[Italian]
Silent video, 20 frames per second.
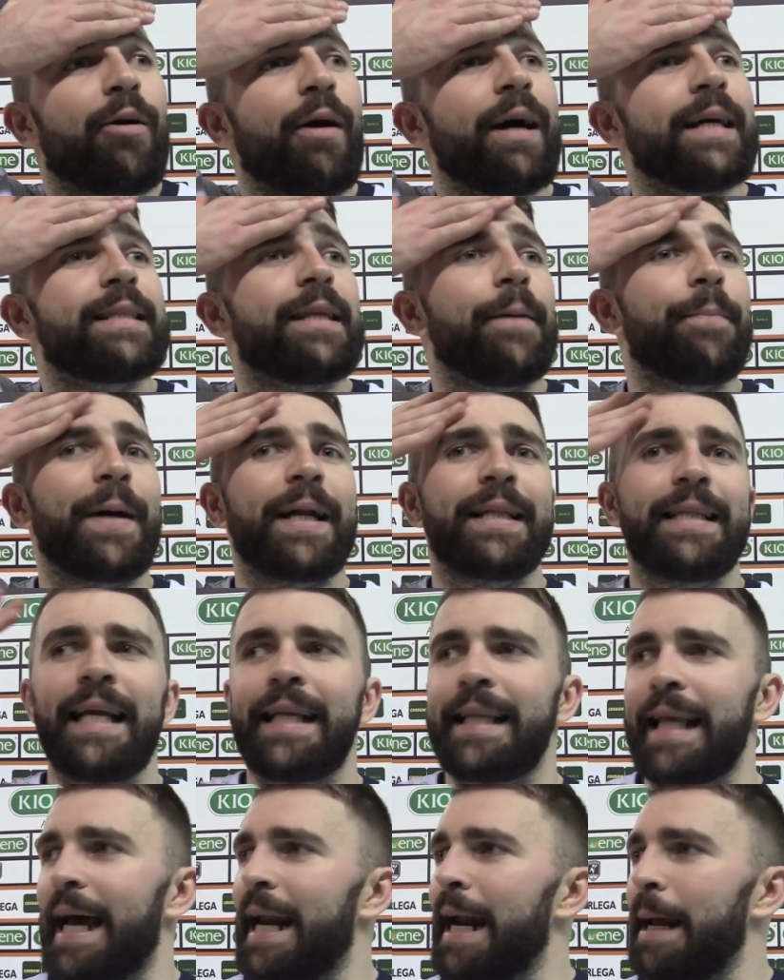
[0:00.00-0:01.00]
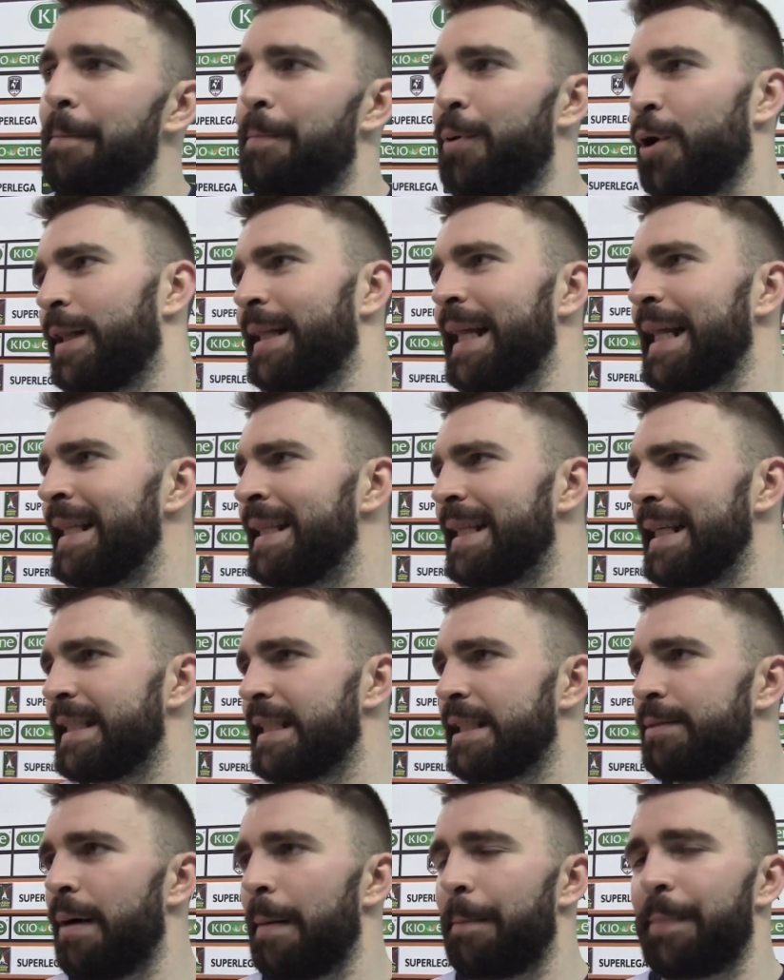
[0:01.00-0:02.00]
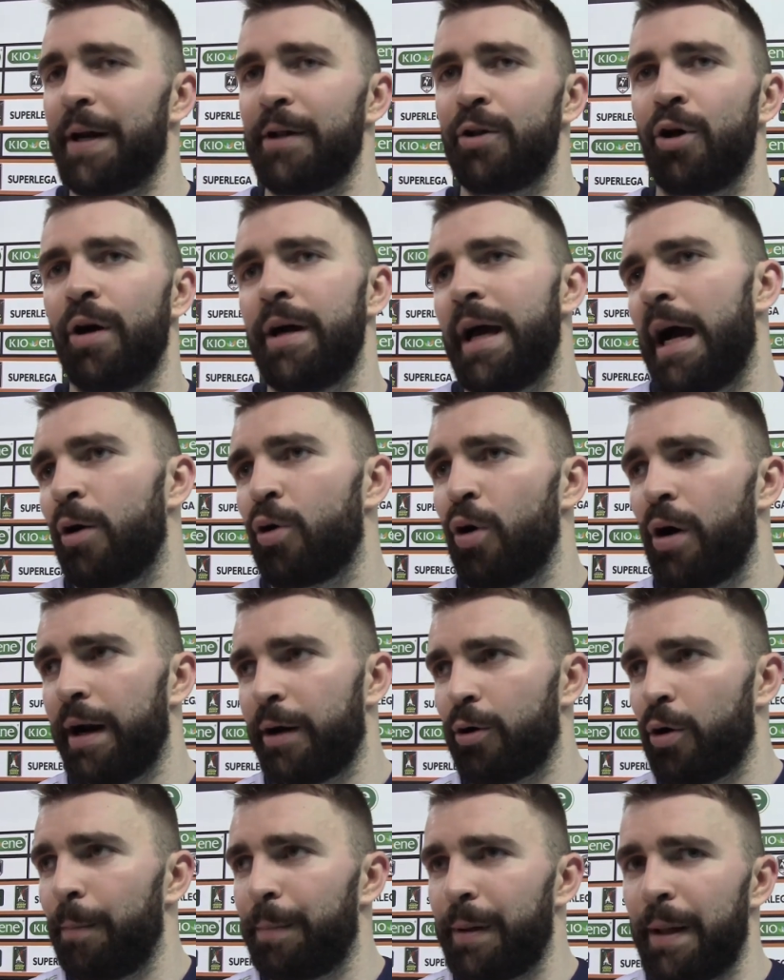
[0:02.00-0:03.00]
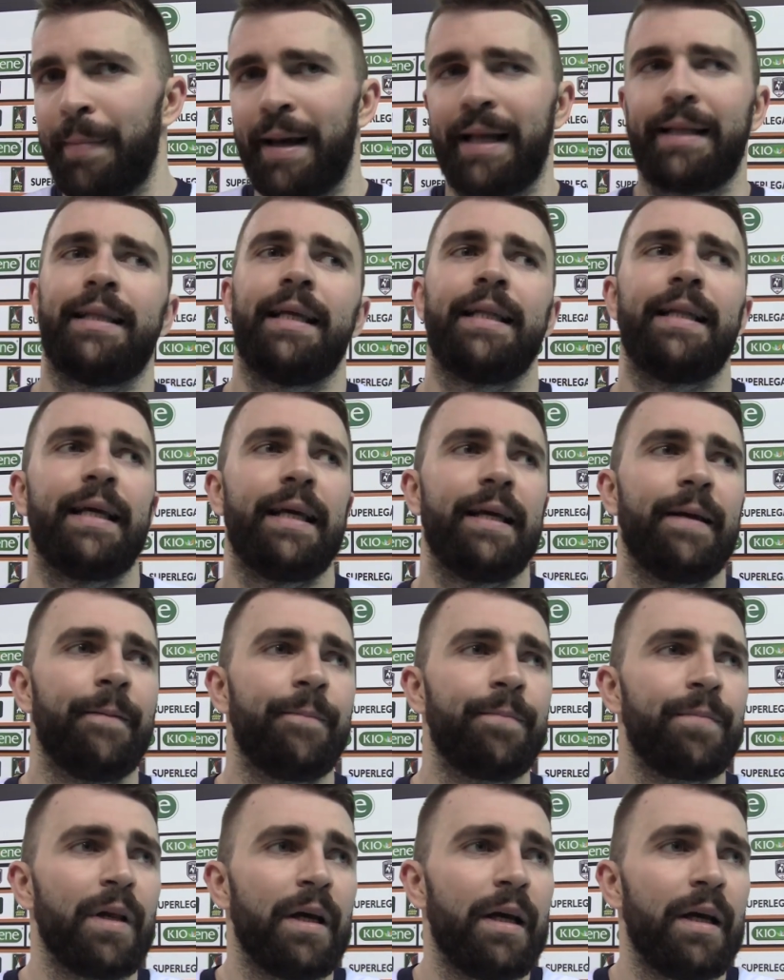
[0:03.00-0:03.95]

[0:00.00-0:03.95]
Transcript: questa partita era importantissima per noi, ancora complimenti di